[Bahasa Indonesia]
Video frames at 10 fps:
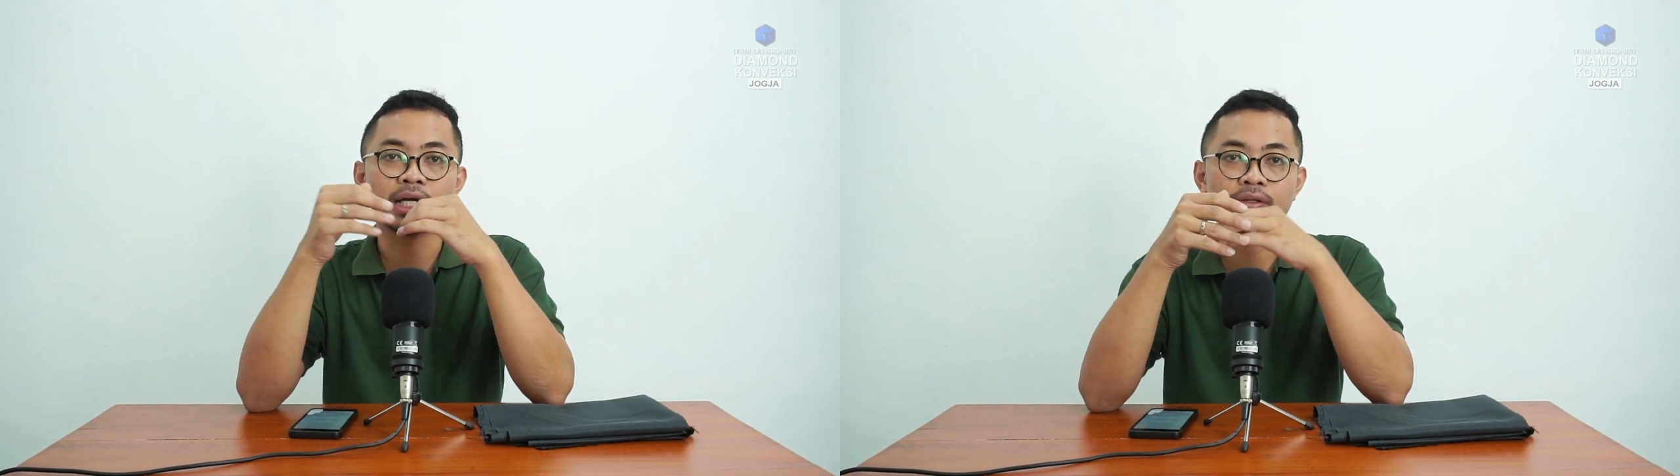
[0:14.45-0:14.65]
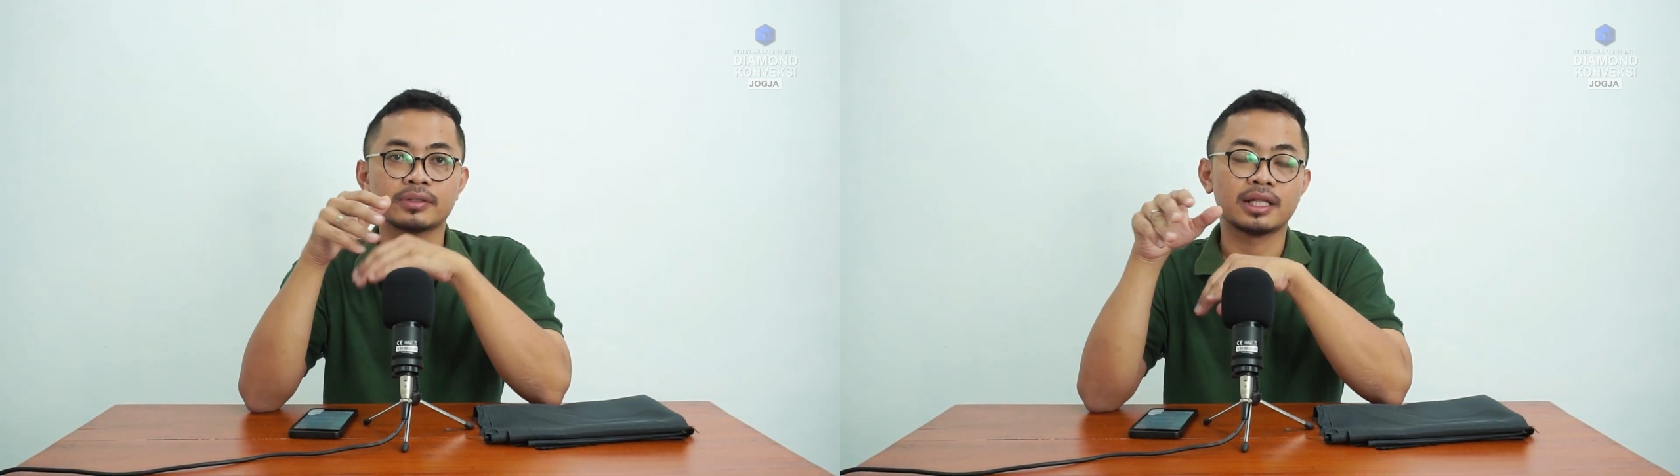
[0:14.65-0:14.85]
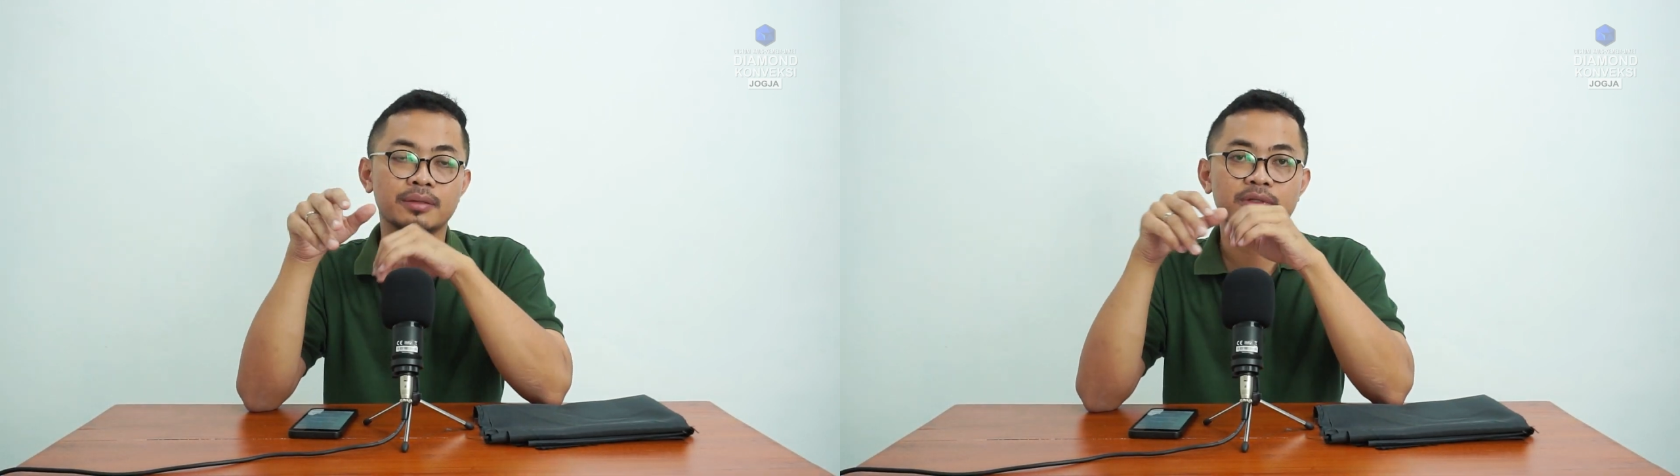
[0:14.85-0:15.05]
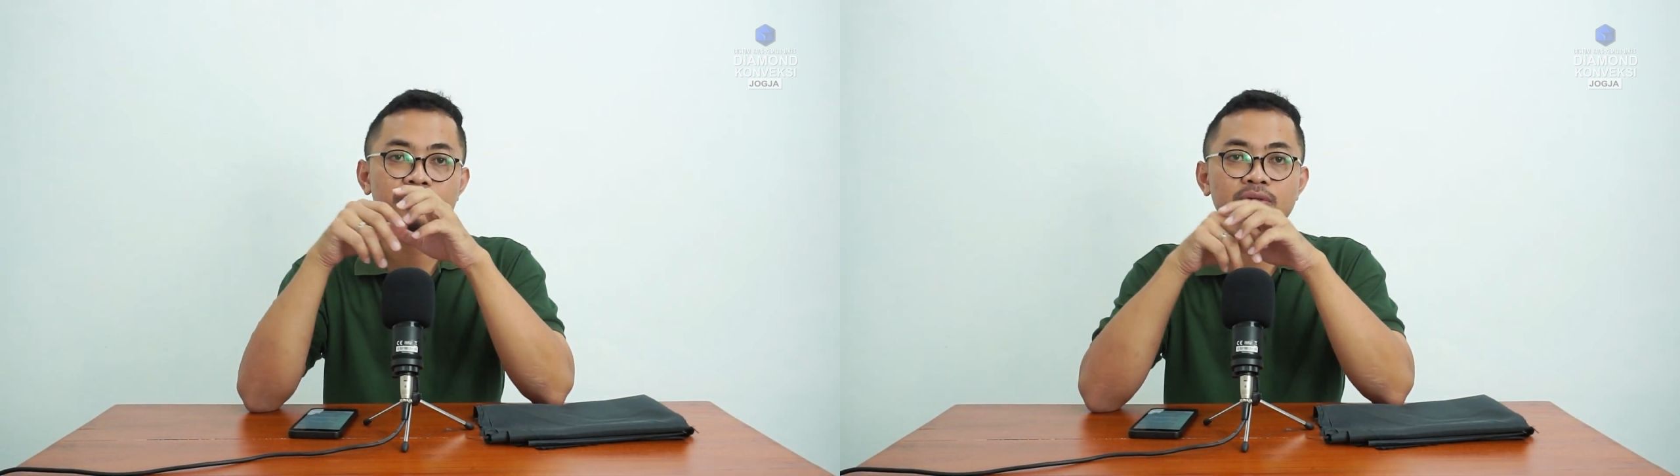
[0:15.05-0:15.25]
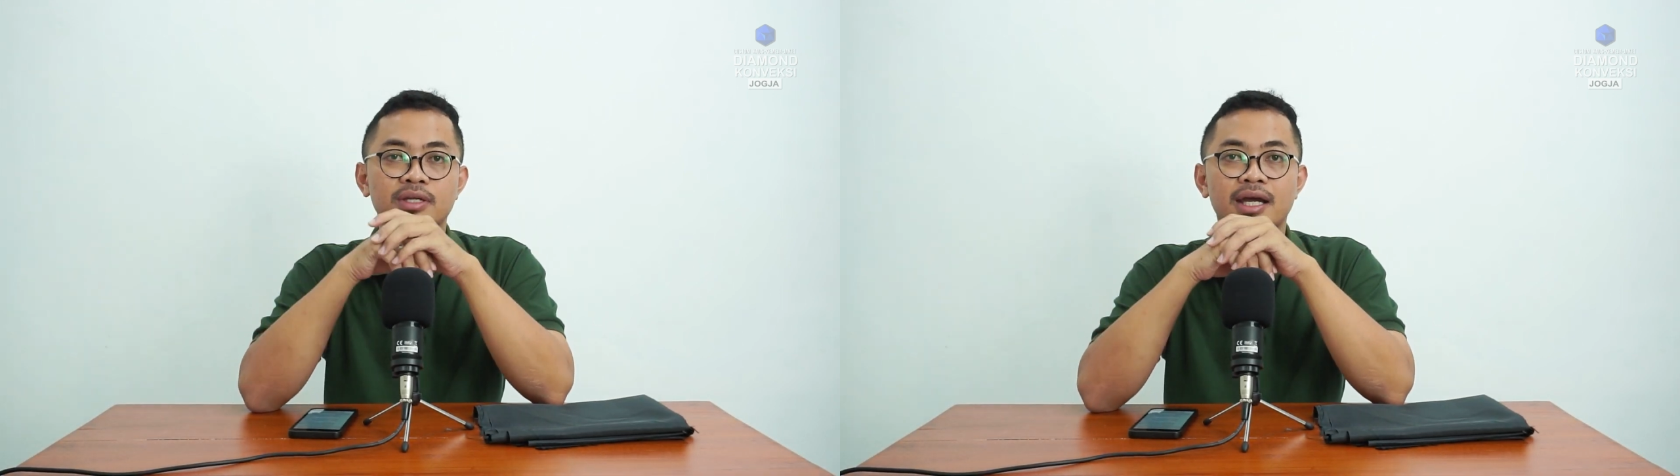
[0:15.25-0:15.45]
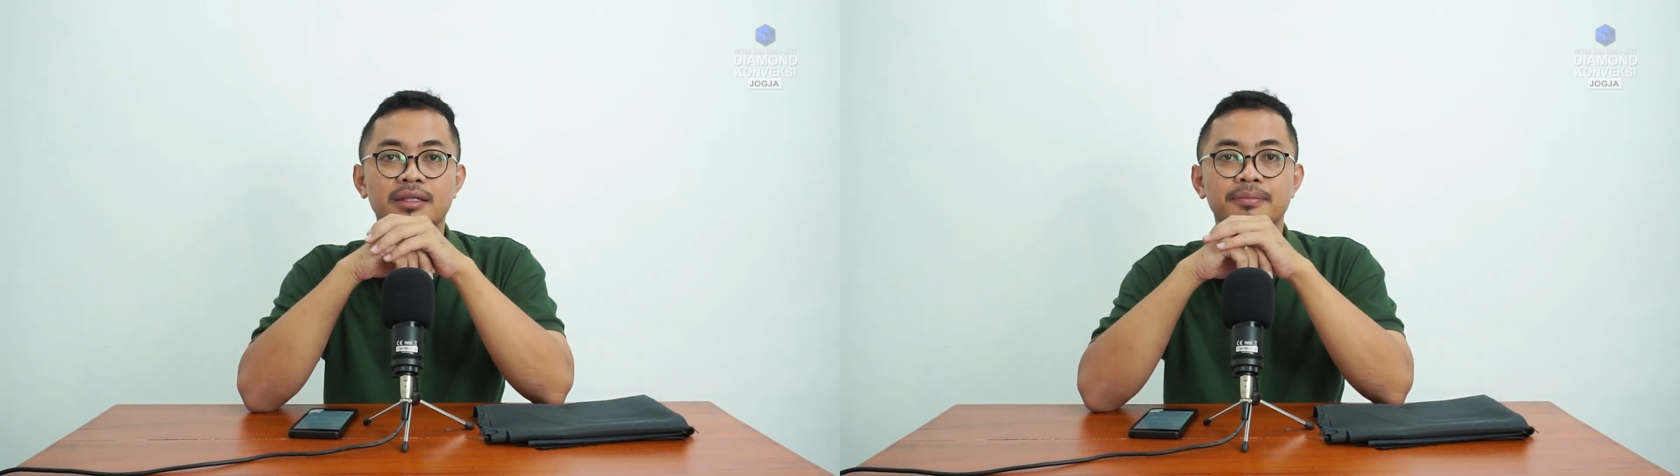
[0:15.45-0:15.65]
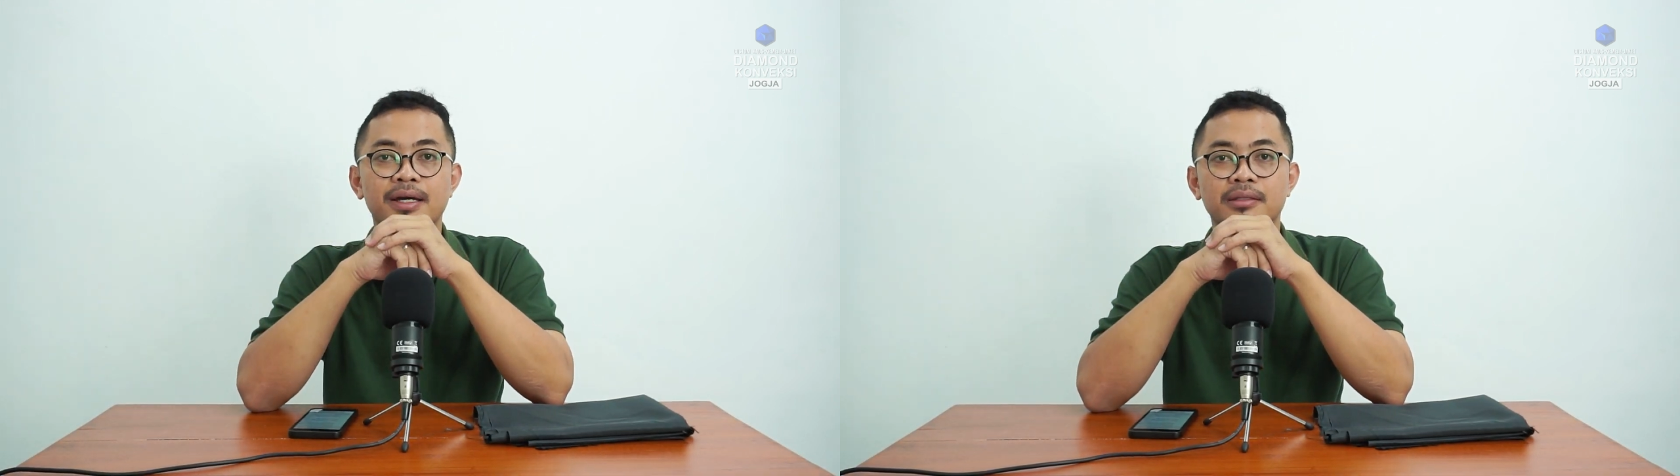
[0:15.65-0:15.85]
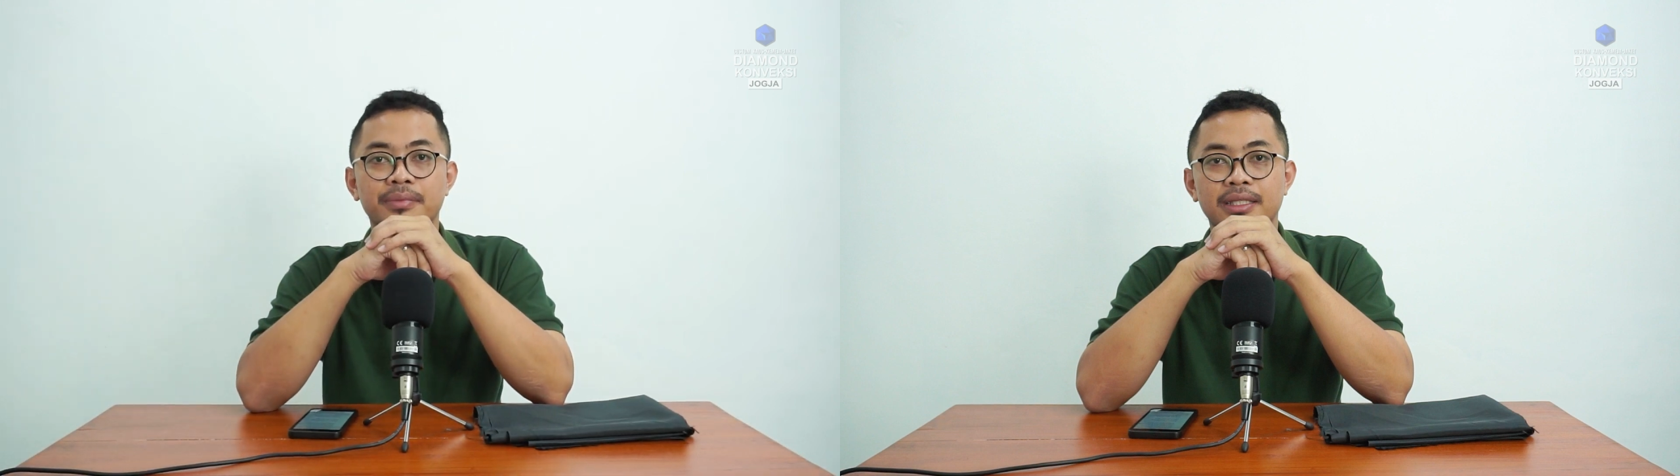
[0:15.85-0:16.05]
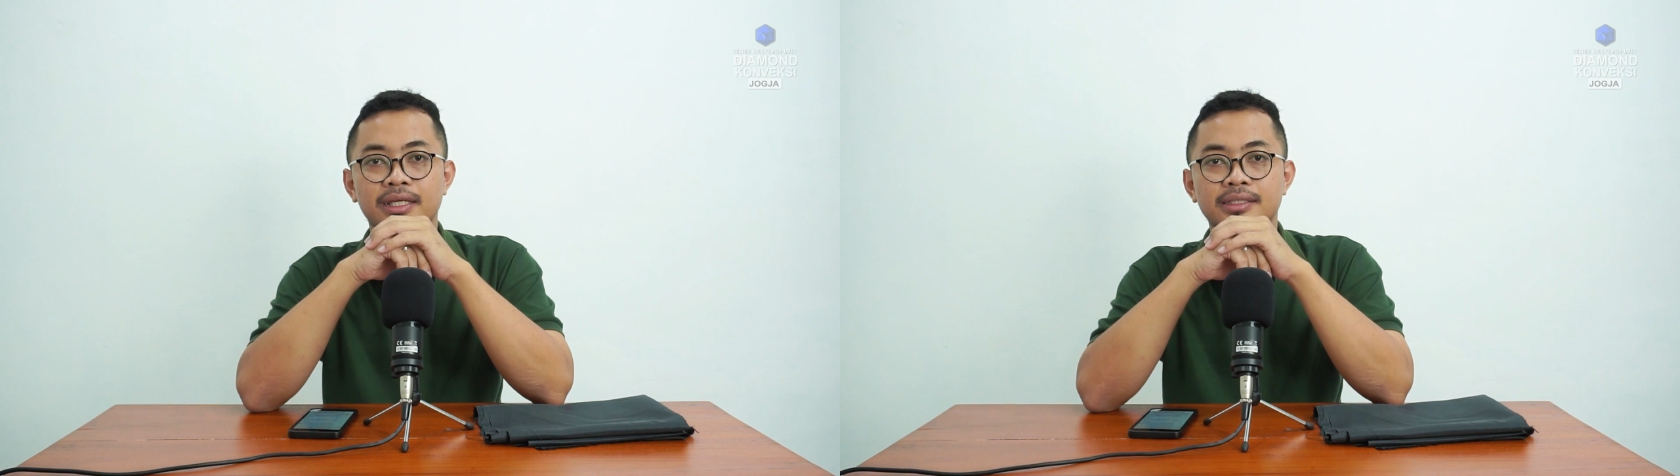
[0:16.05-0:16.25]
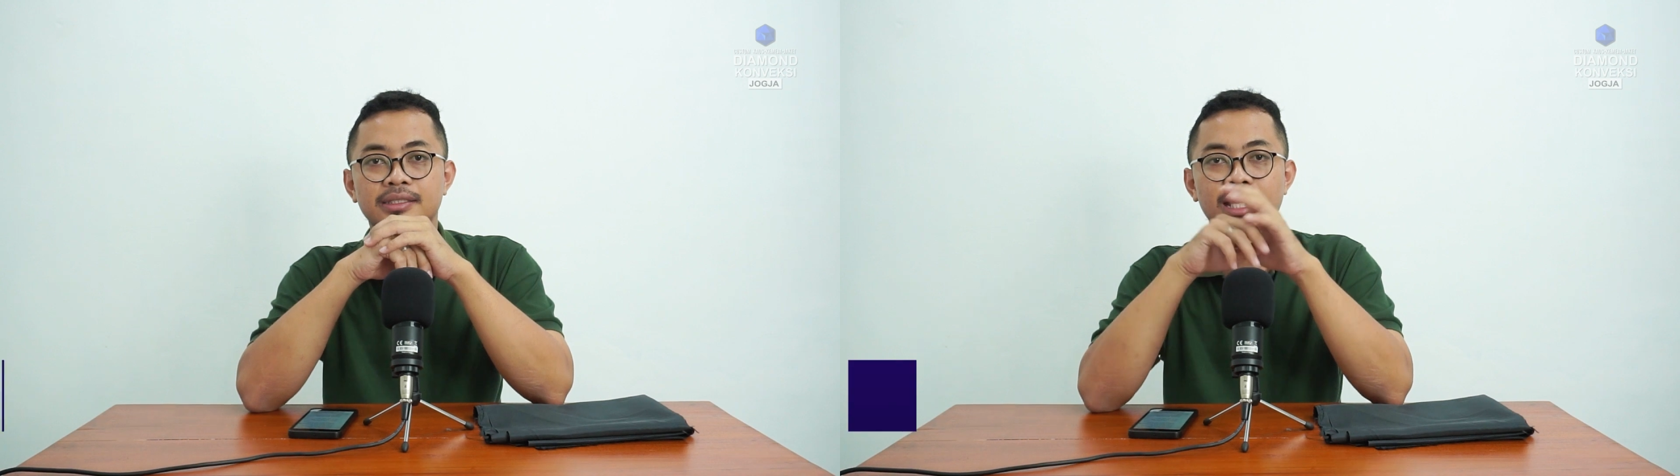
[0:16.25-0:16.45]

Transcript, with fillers: Kantong dalam itu menggunakan bahan peles.